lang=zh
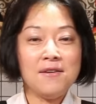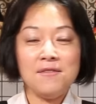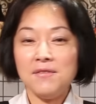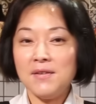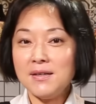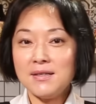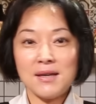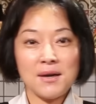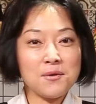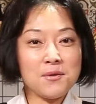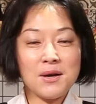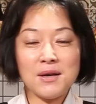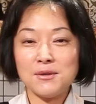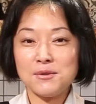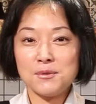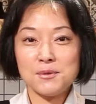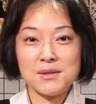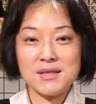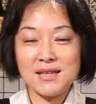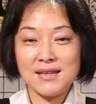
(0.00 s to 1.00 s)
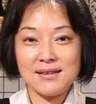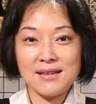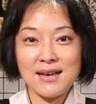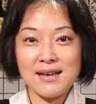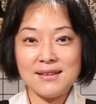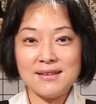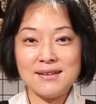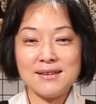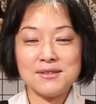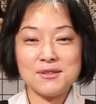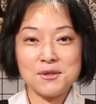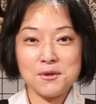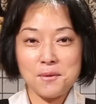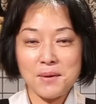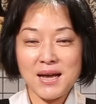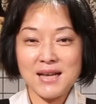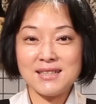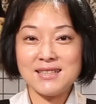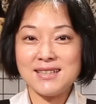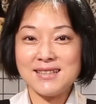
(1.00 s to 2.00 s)
非常快速简单的就
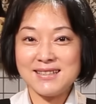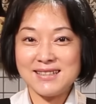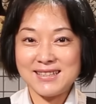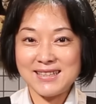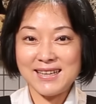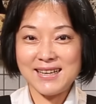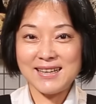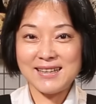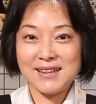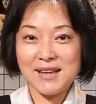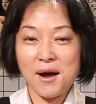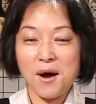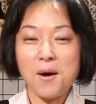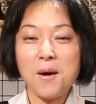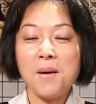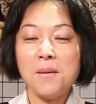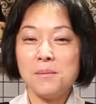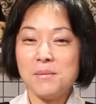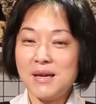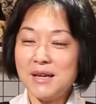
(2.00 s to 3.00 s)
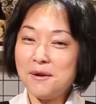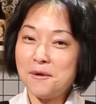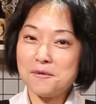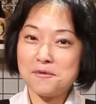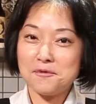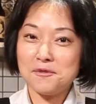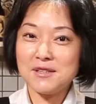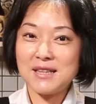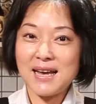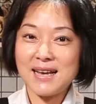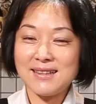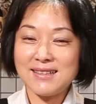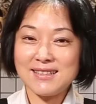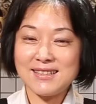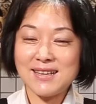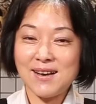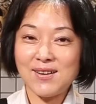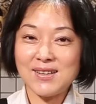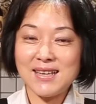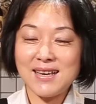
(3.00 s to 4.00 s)
完成这一道没有负担的
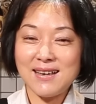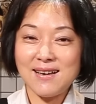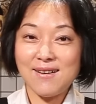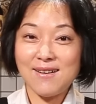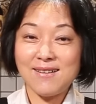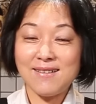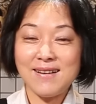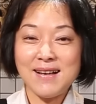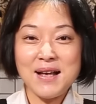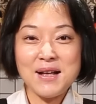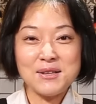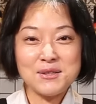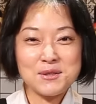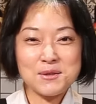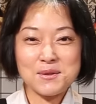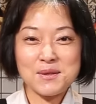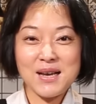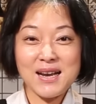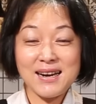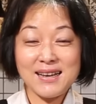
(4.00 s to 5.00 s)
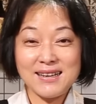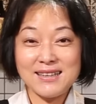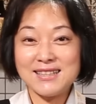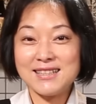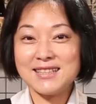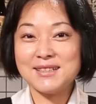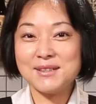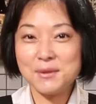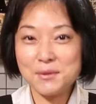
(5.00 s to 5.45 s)
宵夜哦。就算临时